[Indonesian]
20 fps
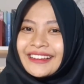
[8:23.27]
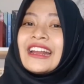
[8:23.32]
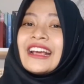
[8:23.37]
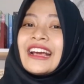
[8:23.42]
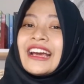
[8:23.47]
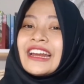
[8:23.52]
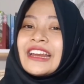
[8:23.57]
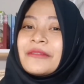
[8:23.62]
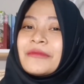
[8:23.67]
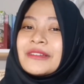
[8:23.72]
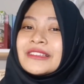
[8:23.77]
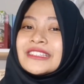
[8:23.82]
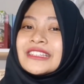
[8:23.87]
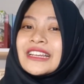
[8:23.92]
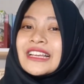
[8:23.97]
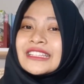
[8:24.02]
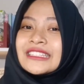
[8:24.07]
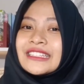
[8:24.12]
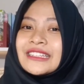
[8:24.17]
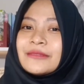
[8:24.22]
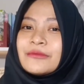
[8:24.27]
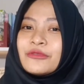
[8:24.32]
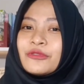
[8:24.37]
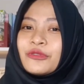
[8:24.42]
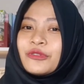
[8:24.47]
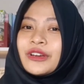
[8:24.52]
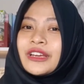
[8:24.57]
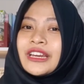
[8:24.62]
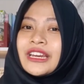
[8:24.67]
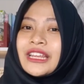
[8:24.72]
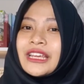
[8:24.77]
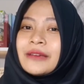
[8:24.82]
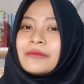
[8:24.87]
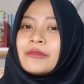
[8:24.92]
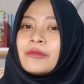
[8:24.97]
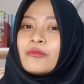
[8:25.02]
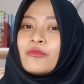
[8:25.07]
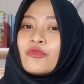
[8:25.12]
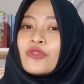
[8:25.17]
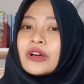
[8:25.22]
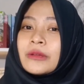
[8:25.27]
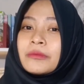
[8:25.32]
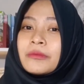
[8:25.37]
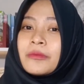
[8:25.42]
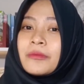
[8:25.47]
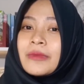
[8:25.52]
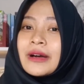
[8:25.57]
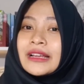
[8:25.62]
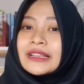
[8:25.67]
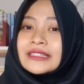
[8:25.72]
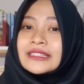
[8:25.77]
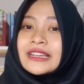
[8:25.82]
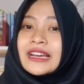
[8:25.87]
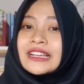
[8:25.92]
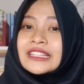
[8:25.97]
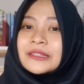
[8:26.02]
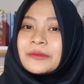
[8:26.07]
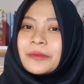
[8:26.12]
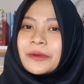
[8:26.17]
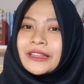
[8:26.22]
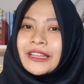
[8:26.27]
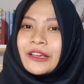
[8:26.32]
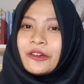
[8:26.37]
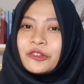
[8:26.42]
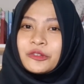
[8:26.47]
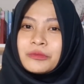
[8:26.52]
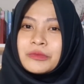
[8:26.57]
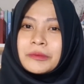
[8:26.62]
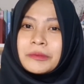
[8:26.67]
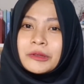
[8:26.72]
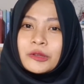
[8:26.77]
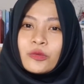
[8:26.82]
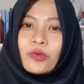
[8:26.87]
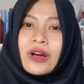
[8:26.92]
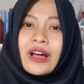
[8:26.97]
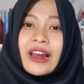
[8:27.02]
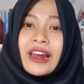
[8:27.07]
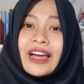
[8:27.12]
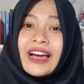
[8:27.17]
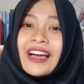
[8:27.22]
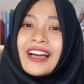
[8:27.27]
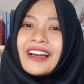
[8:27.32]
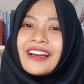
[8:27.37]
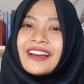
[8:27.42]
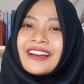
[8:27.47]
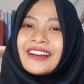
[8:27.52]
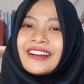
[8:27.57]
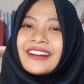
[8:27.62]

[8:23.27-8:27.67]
Dengan imajinasi di buku ini membuat pembaca seperti ikut berpetualang